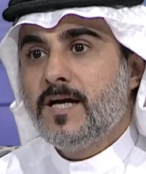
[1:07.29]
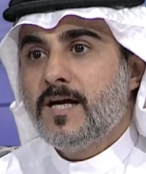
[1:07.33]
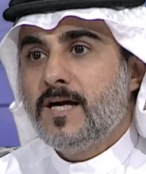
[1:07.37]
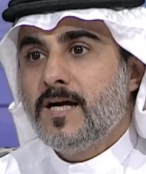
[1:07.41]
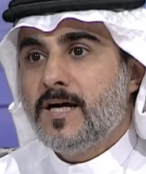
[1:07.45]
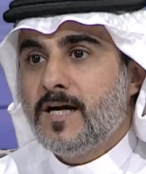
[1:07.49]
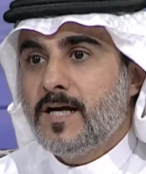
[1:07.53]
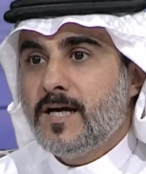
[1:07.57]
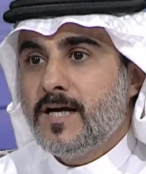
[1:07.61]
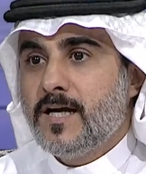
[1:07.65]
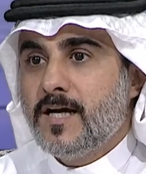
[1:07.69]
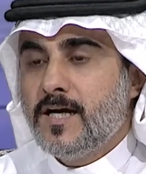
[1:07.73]

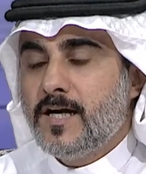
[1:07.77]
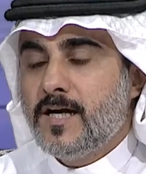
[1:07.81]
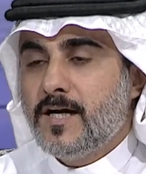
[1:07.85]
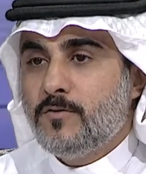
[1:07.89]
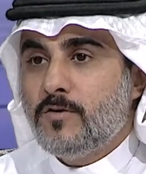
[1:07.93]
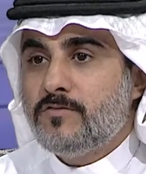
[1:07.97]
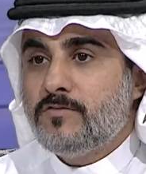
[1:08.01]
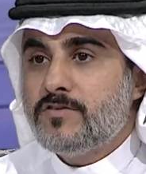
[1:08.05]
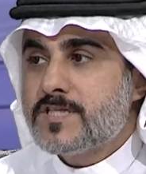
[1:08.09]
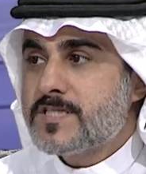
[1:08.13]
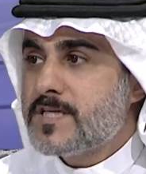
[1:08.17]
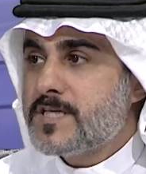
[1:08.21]
آه،
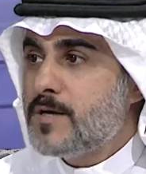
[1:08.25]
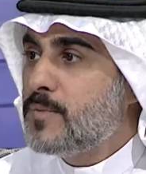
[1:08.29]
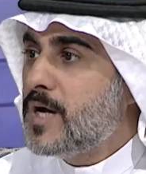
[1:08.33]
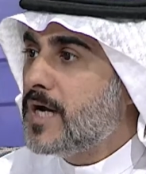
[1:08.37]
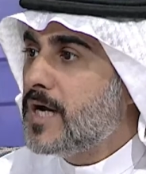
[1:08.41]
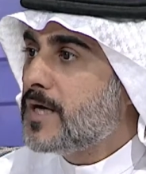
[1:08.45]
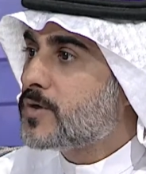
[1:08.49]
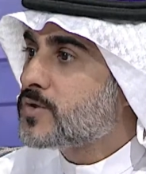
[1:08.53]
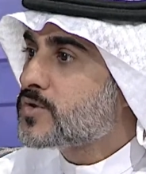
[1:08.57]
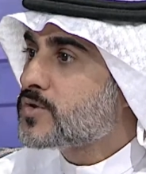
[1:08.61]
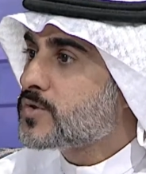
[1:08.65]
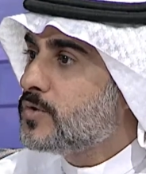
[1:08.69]
وفي
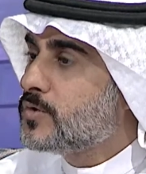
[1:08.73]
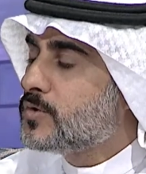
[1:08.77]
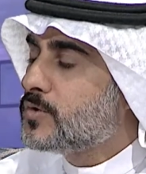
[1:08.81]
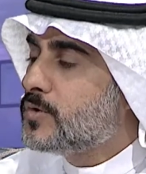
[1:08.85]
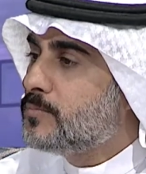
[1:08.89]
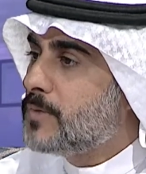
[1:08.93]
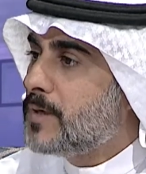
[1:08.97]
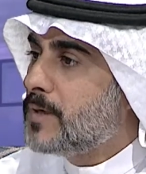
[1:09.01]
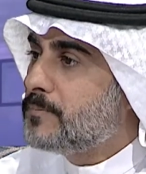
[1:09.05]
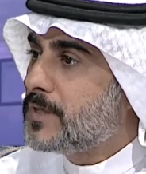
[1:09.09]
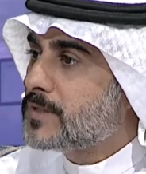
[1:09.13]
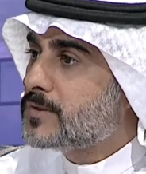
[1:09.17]
السماء
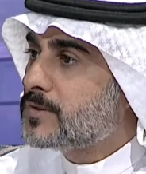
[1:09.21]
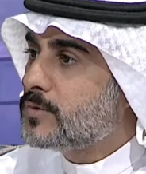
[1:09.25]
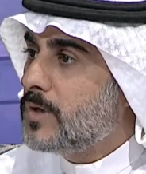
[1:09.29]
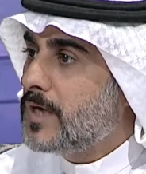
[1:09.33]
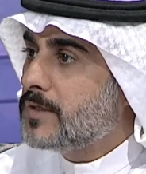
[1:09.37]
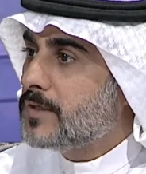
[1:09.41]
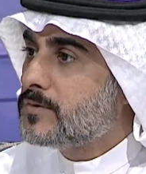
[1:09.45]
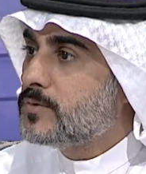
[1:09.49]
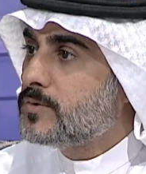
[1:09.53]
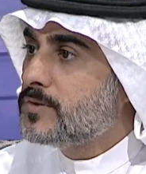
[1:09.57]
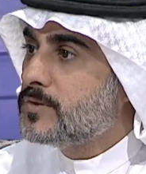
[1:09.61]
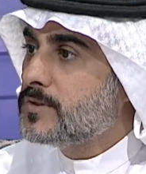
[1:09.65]
رزقكم وما
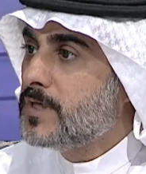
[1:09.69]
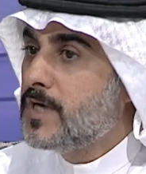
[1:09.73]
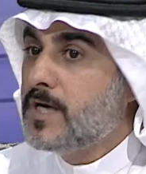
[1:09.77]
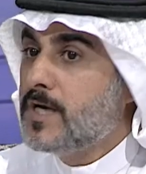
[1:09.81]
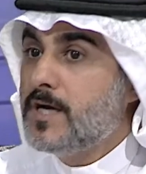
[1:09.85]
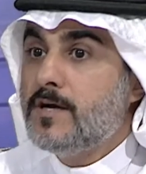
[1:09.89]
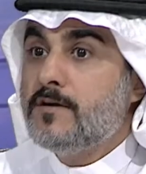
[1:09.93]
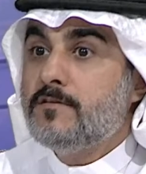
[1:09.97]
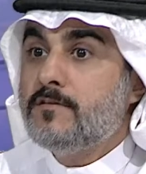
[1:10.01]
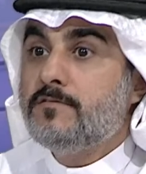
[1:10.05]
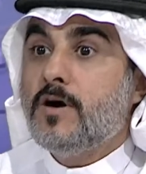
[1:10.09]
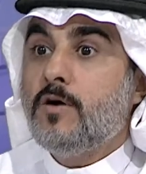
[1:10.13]
توعدون
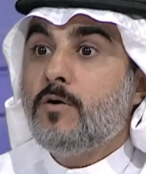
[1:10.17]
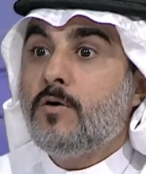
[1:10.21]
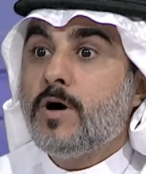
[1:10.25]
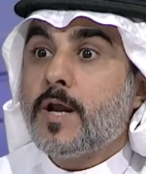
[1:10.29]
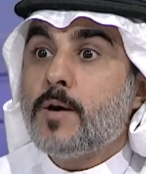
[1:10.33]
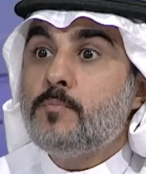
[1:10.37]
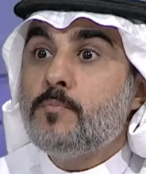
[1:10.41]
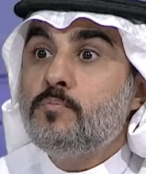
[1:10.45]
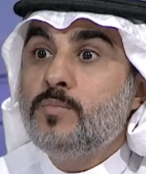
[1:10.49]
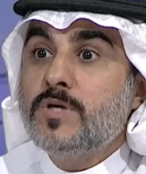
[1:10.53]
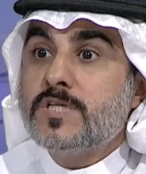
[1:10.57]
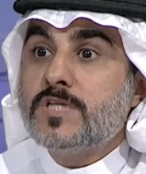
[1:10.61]

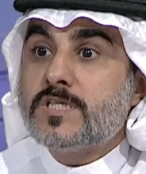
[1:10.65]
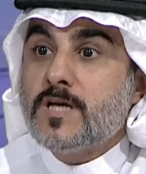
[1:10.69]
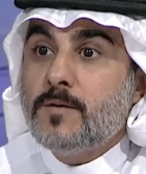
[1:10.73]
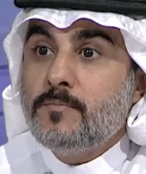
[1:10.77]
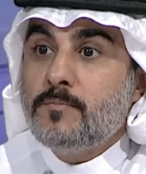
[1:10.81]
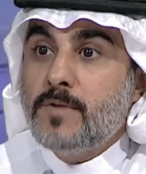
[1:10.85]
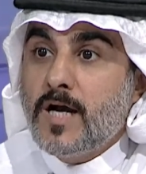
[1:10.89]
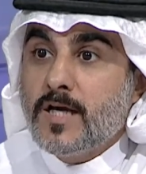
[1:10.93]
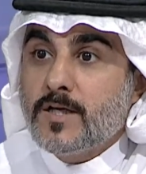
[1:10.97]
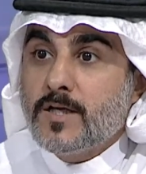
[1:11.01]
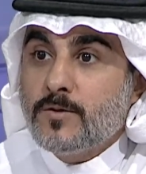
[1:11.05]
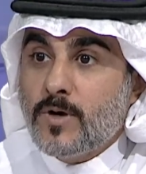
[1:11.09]
فورب
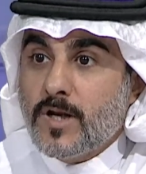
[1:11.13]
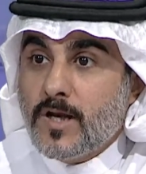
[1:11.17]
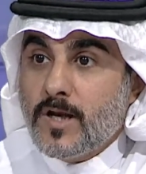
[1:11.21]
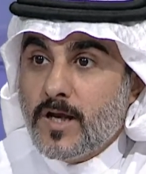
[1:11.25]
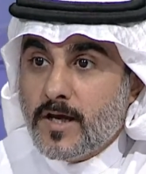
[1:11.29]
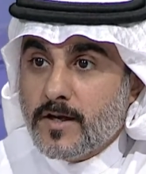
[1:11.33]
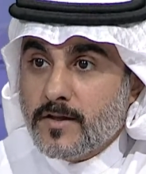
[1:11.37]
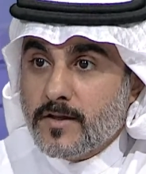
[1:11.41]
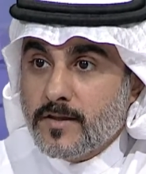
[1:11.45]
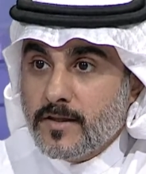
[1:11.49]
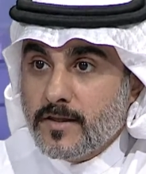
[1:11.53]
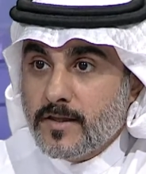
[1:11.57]
السماء
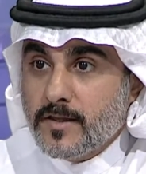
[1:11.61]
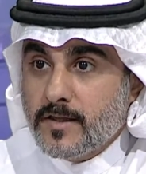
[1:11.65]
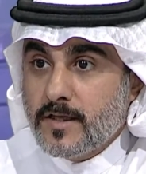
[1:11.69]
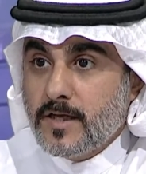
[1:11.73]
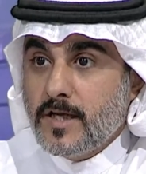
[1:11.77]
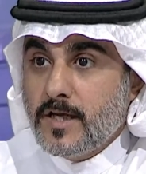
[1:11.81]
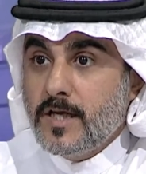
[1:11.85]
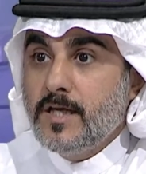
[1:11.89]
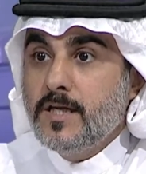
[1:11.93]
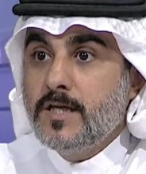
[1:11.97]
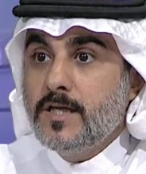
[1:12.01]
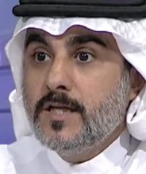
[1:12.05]
والأرض
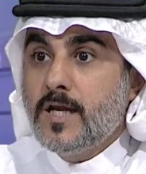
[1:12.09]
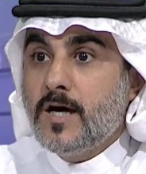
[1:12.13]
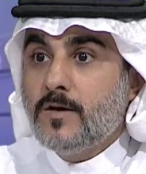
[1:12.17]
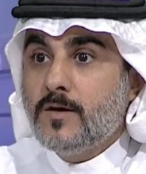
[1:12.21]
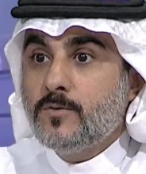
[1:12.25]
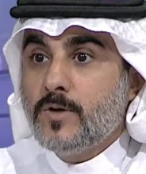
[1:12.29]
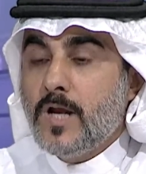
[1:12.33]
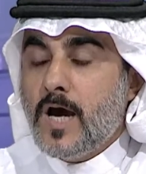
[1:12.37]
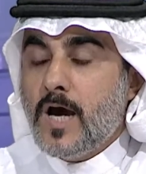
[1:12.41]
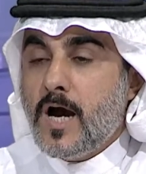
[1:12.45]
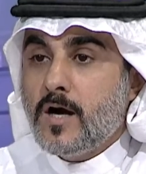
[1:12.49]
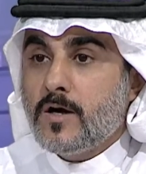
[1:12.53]

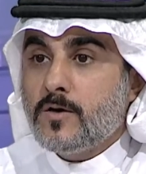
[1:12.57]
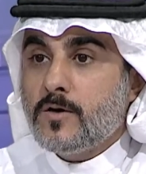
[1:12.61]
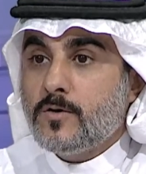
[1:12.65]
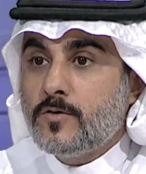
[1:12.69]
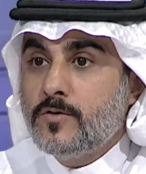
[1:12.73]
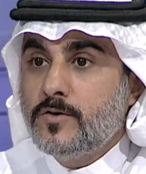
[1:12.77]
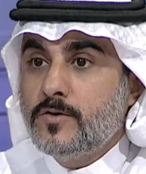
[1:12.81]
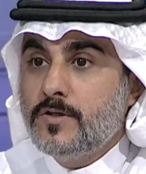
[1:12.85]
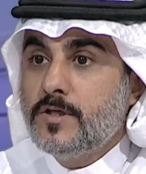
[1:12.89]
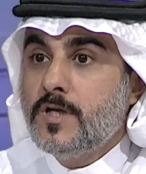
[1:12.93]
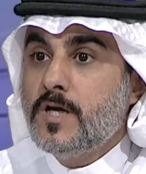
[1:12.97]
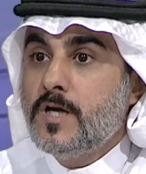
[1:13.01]
إنه لحق